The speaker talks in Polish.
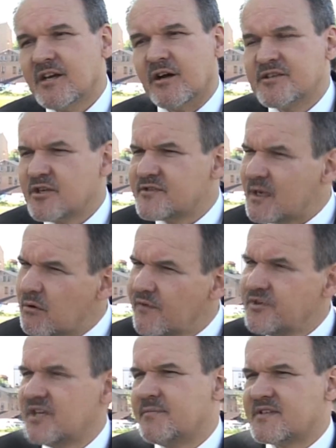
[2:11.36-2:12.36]
One są
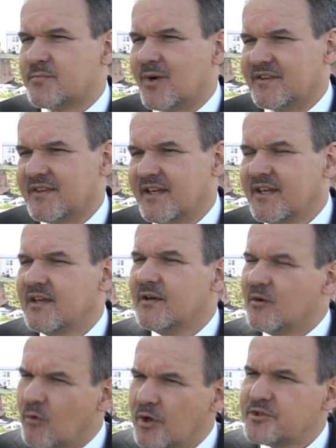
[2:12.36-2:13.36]
całkowicie bezpłatne,
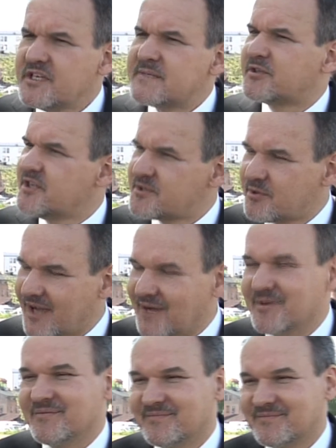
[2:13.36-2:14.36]
łącznie z poczęstunkami